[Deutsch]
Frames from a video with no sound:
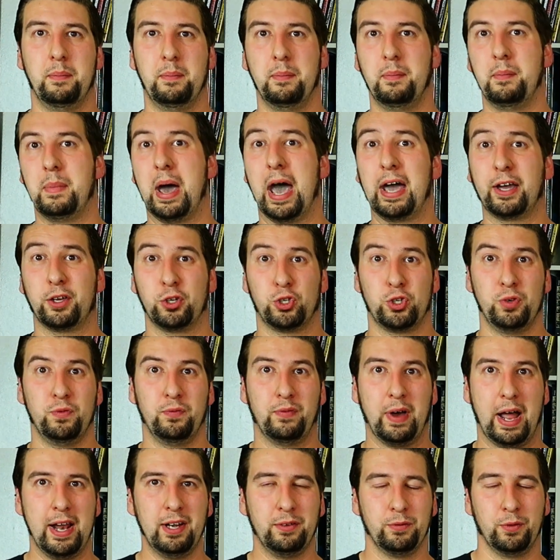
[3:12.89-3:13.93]
magischen
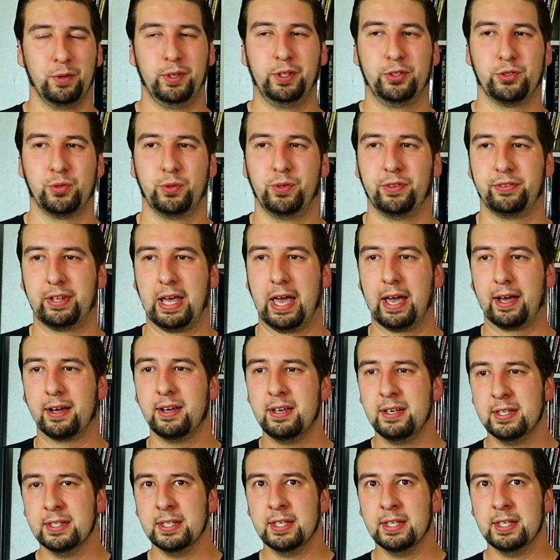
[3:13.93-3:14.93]
Wald, würde ich schon sagen.